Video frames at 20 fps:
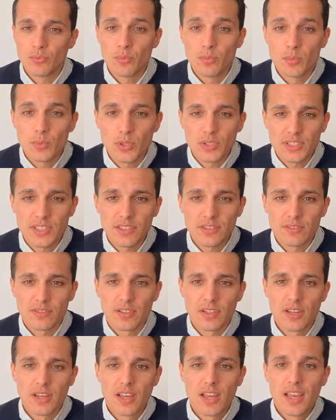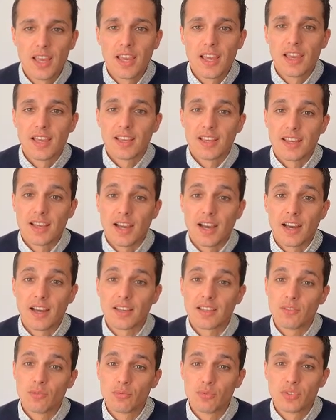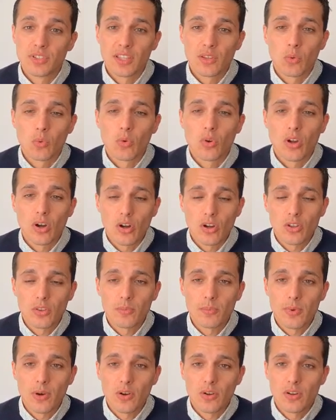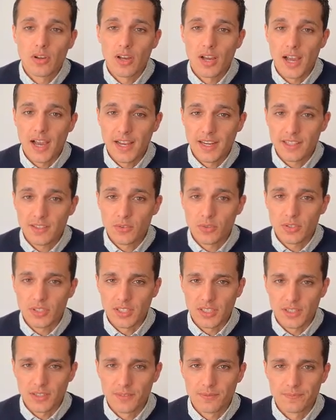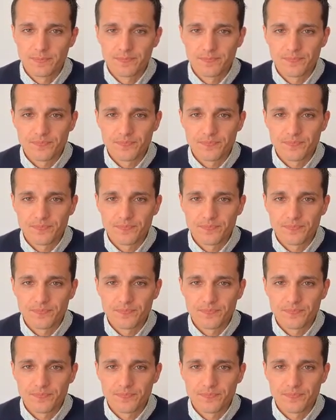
vous motivent, car ils vous aideront grandement à les tenir.